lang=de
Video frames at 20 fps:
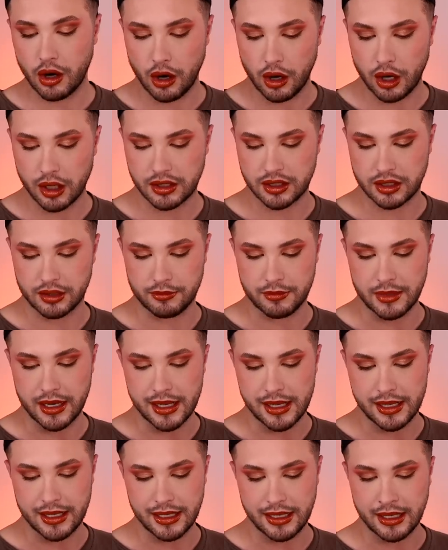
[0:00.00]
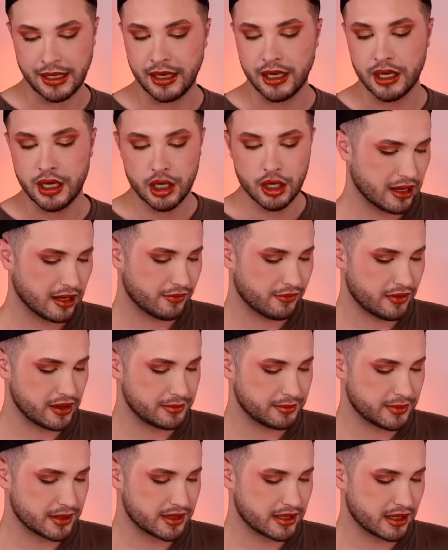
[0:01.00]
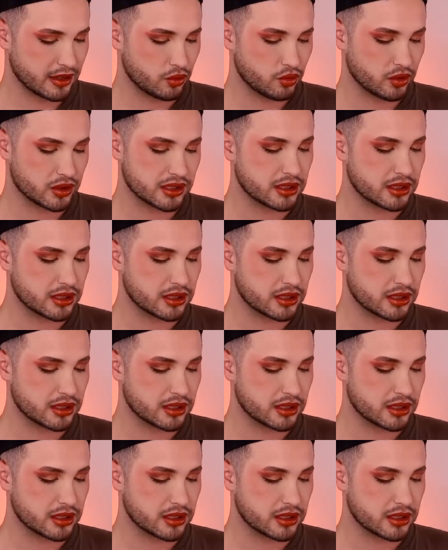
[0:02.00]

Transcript: Autumn LE. Gefällt mir sehr gut.